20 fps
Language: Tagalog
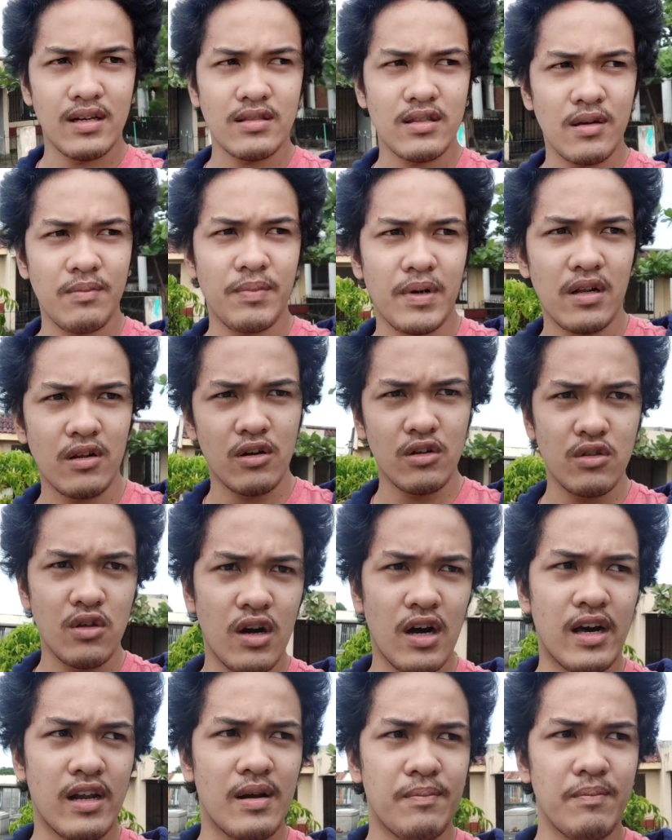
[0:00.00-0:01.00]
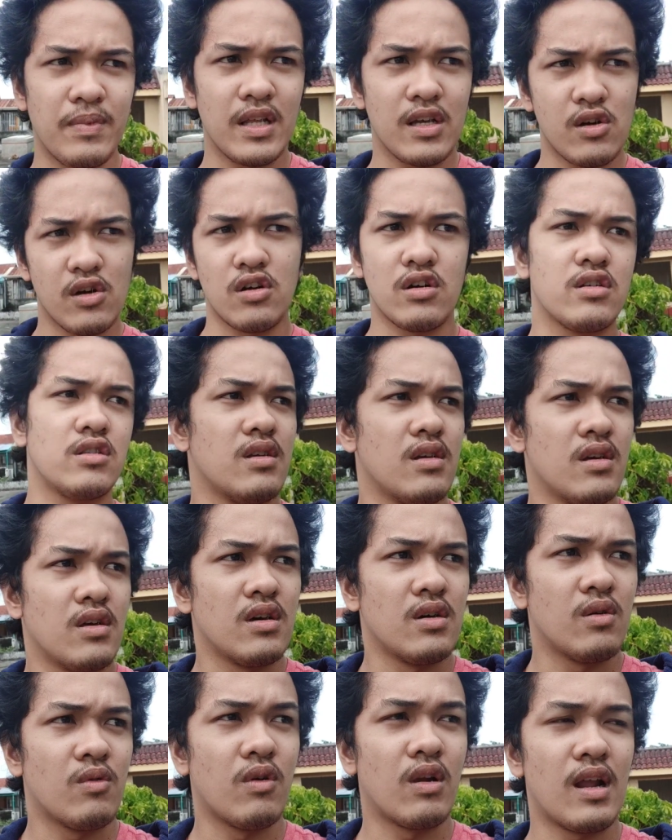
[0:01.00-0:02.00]
siyang tapalodo harap likod
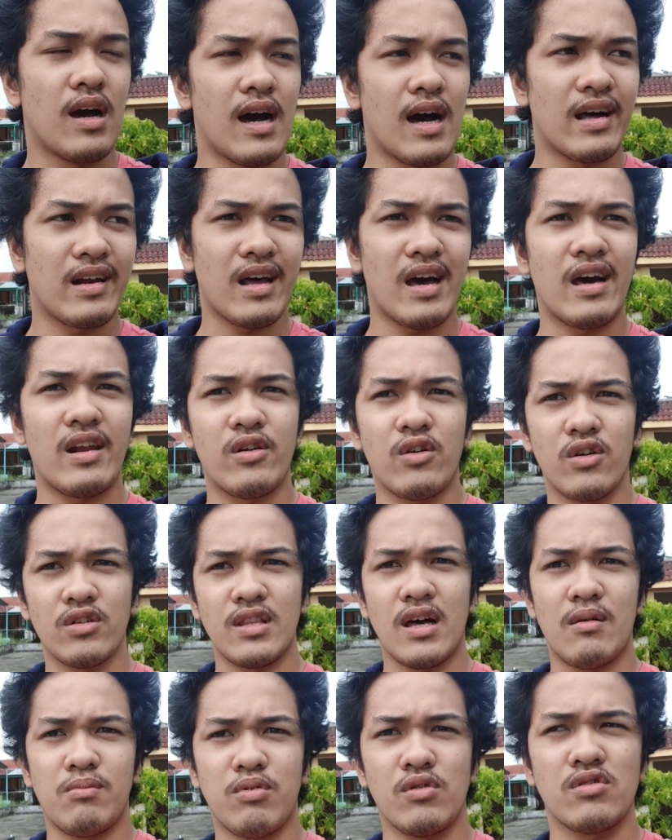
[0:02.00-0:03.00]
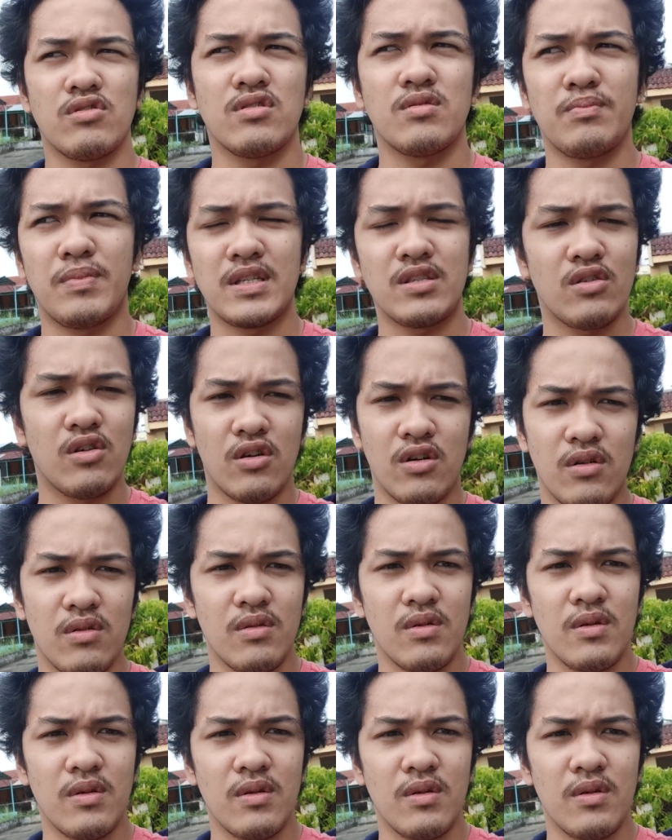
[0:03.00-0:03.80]
walang araro, tapos paso.